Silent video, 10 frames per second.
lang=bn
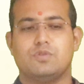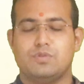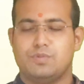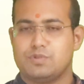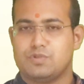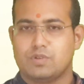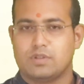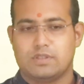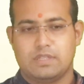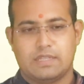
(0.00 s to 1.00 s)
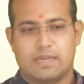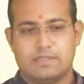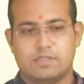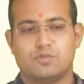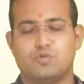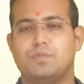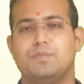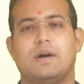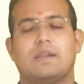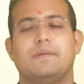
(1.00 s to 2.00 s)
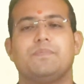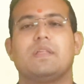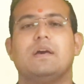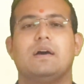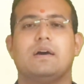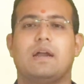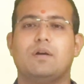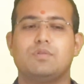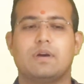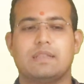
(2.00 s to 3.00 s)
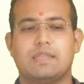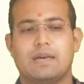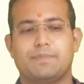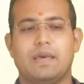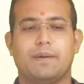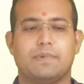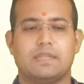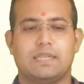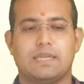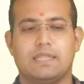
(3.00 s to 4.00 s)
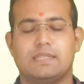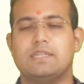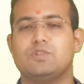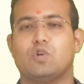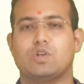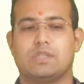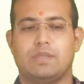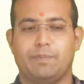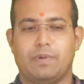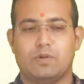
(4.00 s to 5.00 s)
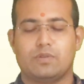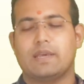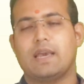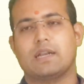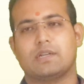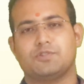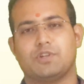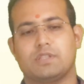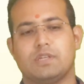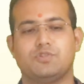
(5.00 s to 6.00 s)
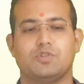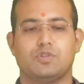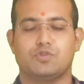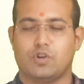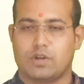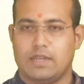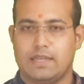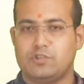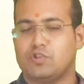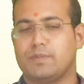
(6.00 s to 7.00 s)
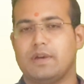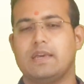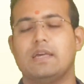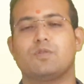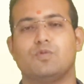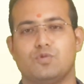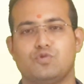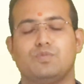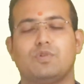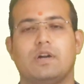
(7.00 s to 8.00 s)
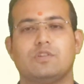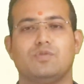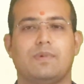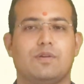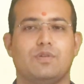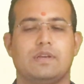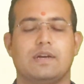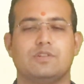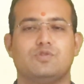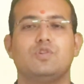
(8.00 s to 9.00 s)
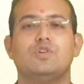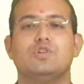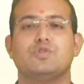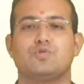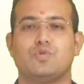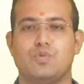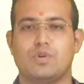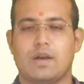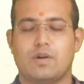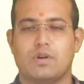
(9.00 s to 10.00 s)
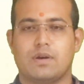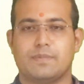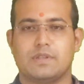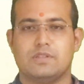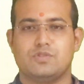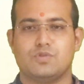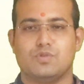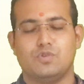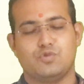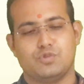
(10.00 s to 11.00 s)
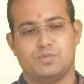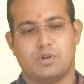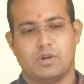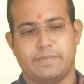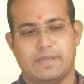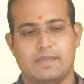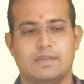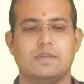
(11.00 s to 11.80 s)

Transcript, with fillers: ধ্রুবযোগ দিন আজ সোমবার রাহুকাল থাকবে আপনাদের ক্ষেত্রে ছটা তিপ্পান্ন থেকে আটটা সাতাশ সকালে এই সময় কোনো শুভ কার্য মাঙ্গলিক কার্য শুরু না করা আপনাদের জন্য শুভ হবে